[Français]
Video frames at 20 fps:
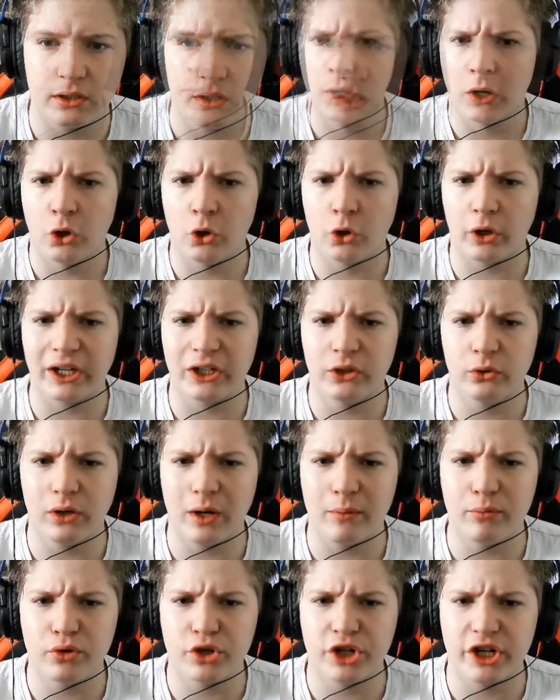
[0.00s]
Le rideau a
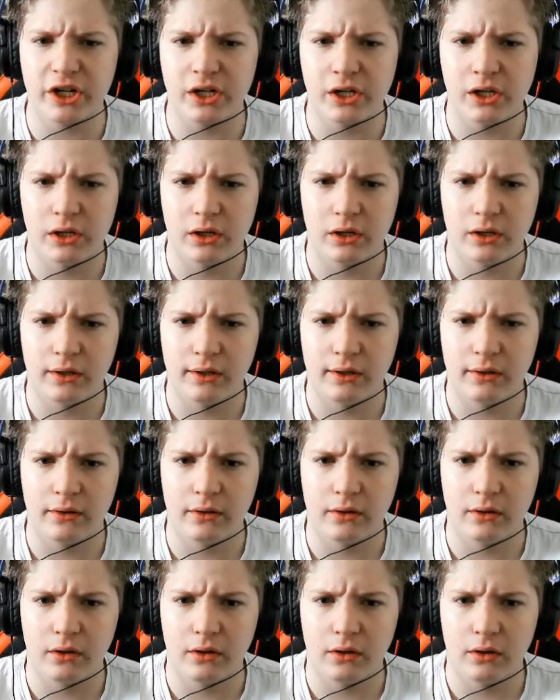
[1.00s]
bougé
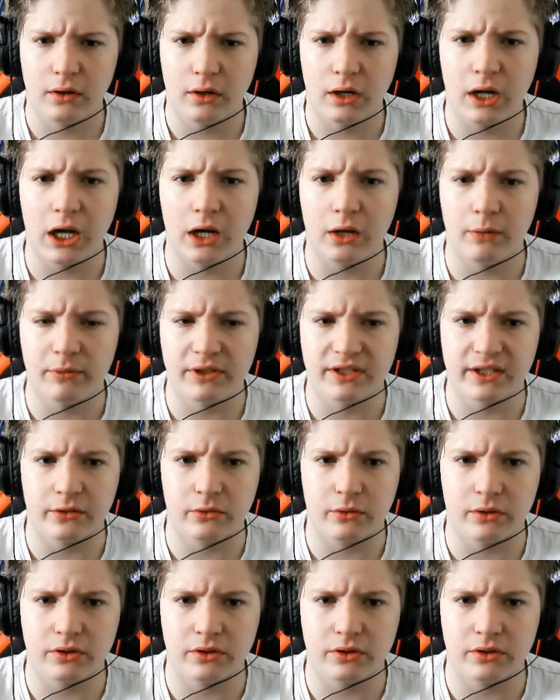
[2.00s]
Ah, mais ça doit